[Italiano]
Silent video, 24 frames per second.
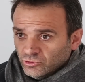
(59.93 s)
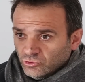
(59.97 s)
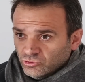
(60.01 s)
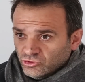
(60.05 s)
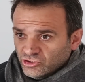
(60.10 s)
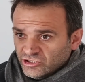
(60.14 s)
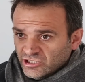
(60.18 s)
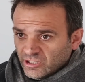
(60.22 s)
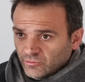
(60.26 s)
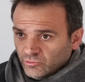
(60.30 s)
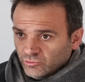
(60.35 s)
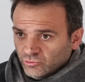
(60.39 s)
non
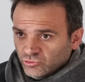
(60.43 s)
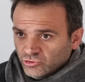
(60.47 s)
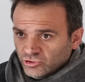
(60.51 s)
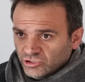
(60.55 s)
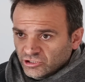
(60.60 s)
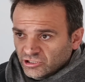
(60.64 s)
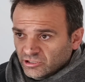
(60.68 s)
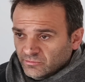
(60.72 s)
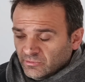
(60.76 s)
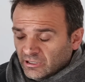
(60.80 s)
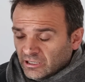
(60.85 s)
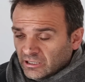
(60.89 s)
ci siamo
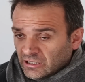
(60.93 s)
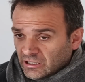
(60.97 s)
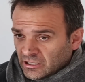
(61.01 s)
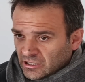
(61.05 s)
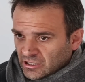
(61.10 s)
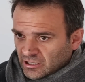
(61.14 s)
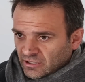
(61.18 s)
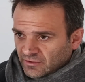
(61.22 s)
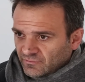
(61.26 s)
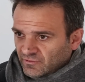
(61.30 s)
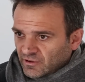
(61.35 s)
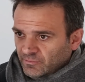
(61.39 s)
riusciti ma
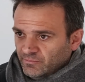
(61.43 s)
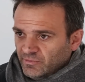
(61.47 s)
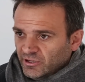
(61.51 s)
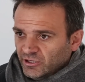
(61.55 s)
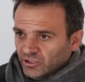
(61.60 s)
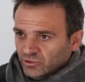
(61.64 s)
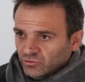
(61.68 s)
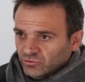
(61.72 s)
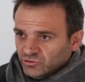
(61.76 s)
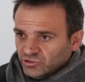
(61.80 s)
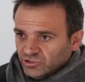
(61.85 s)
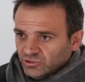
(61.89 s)
va
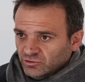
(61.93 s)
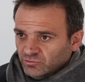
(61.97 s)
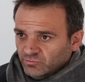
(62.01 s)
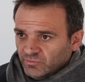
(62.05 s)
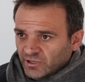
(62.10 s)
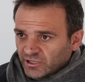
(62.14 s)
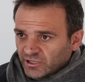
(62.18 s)
bene così, un